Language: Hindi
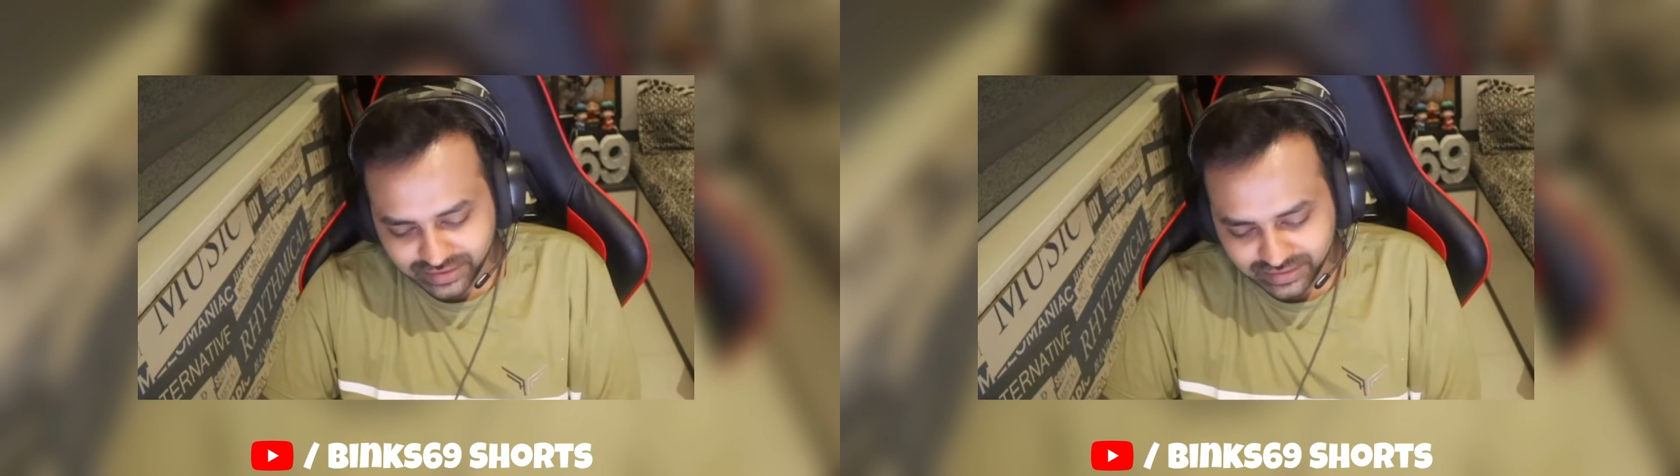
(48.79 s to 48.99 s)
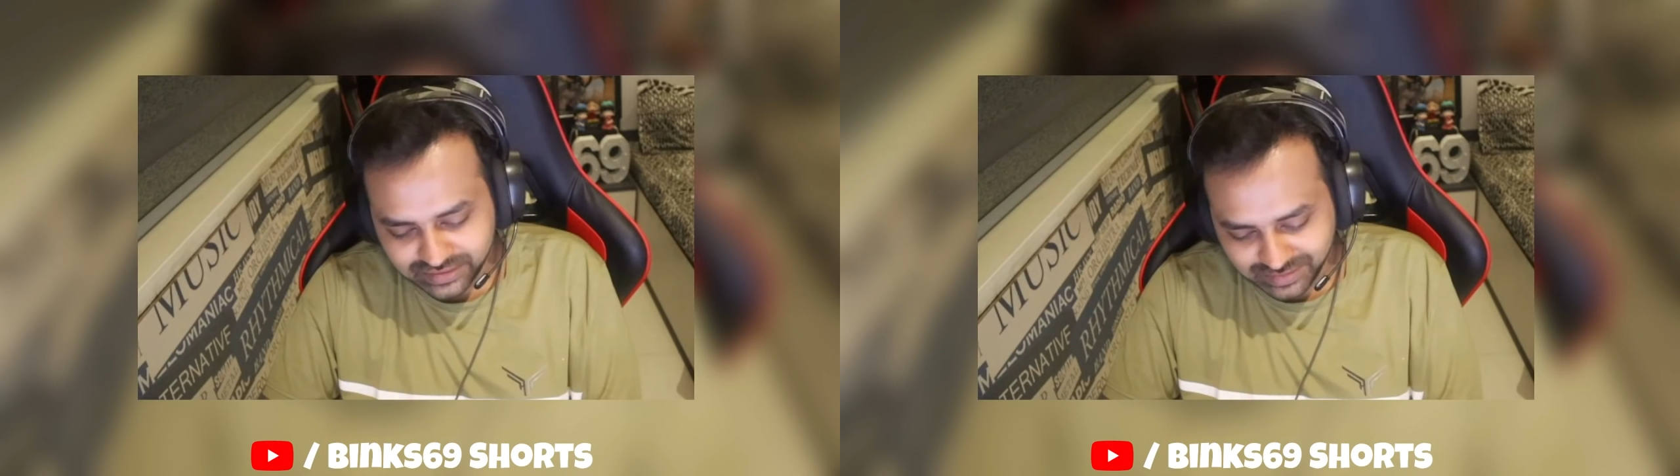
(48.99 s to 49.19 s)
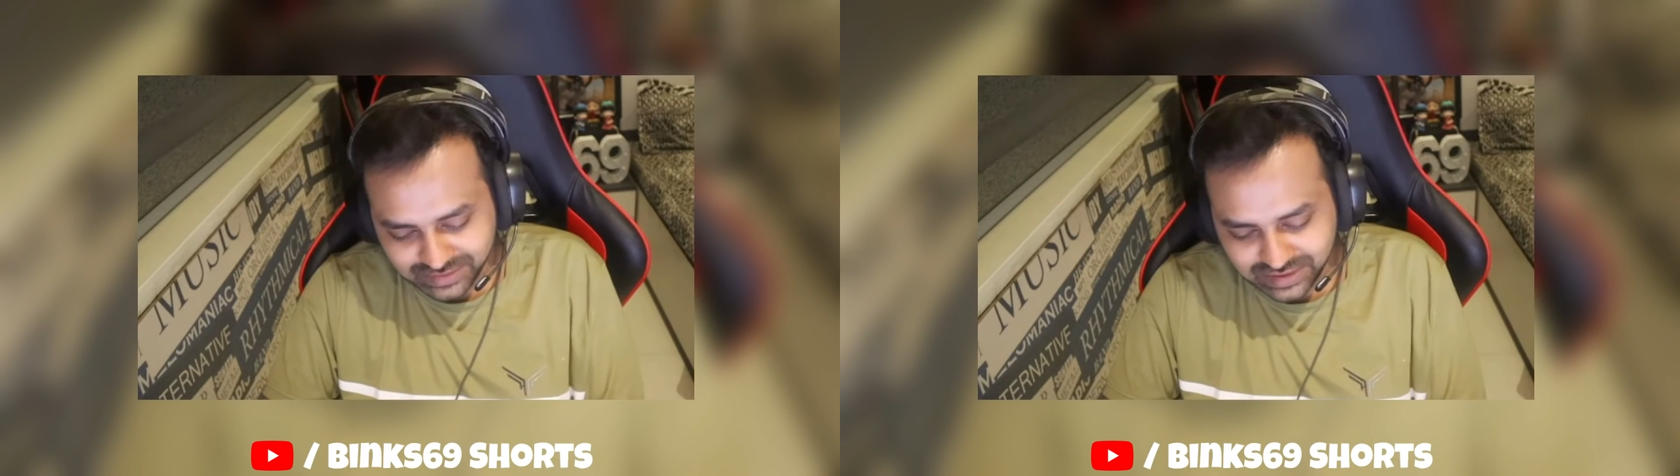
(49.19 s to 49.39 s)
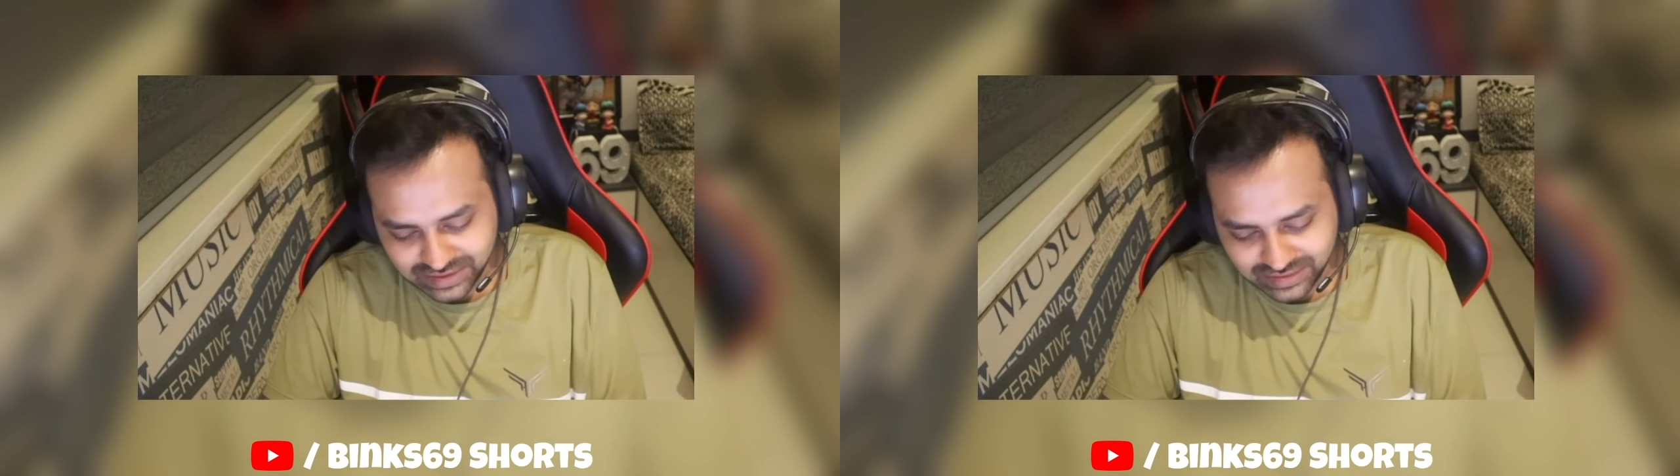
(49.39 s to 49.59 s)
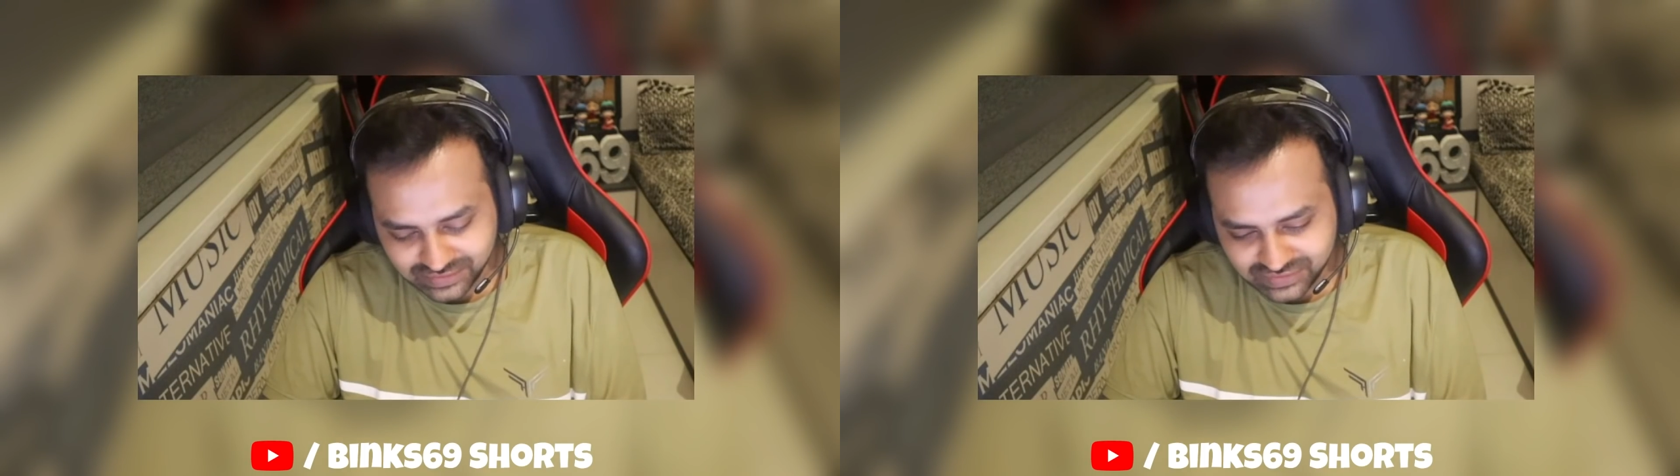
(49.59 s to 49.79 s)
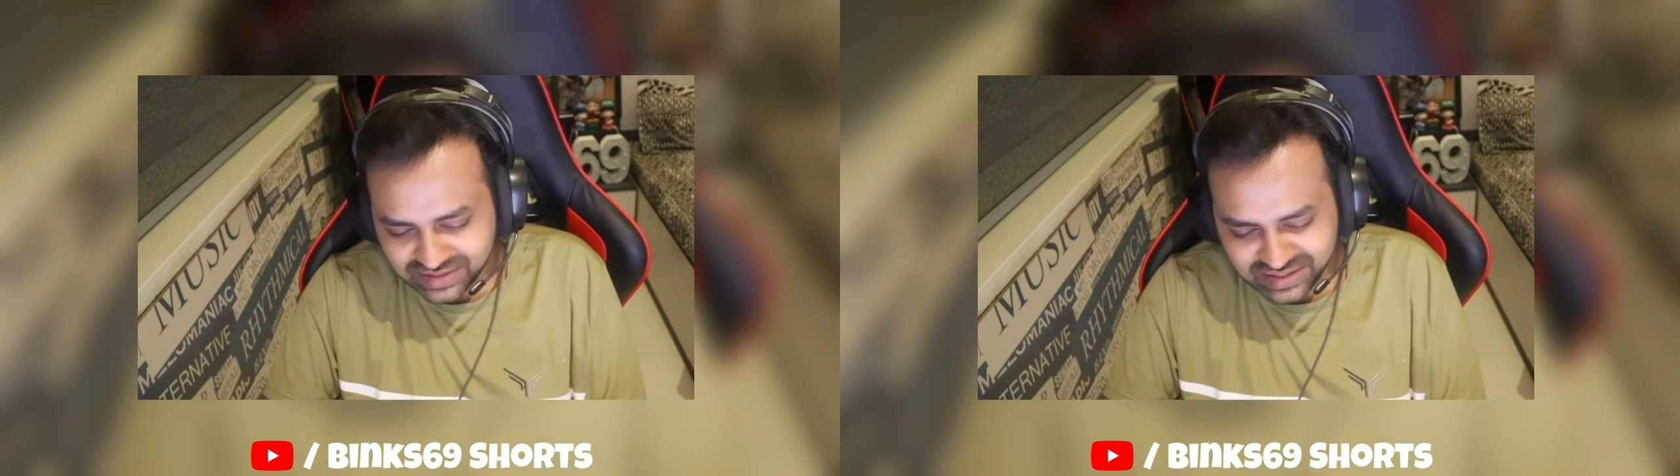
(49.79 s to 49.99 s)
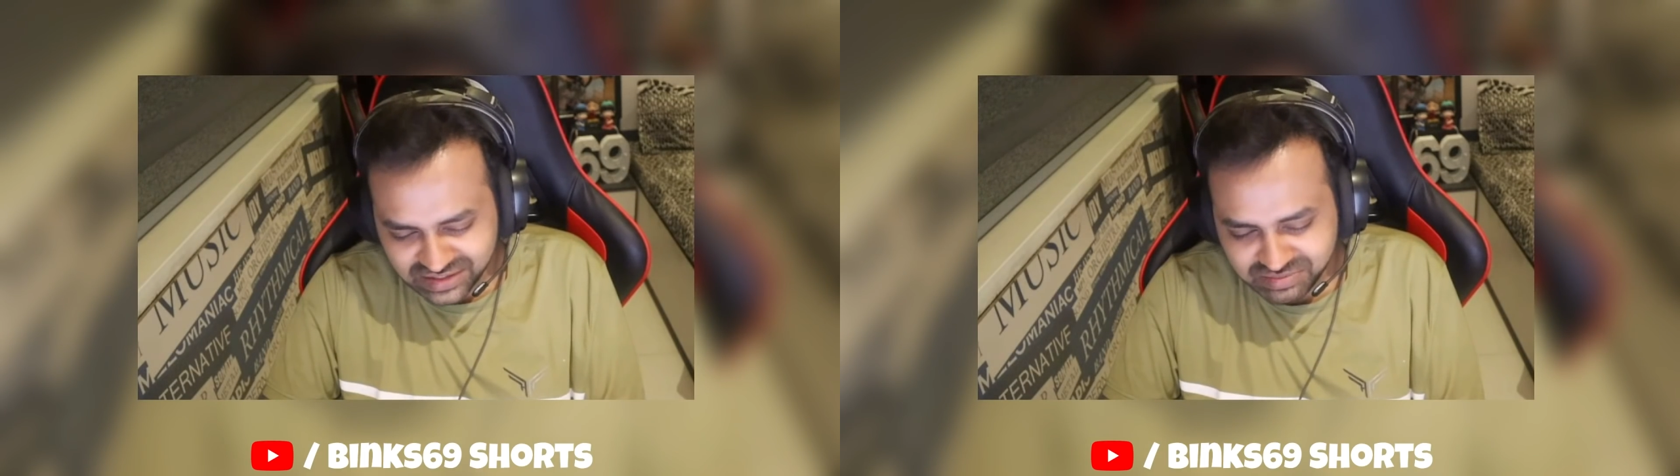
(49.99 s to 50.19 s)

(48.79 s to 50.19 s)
समझ रहे उसने दस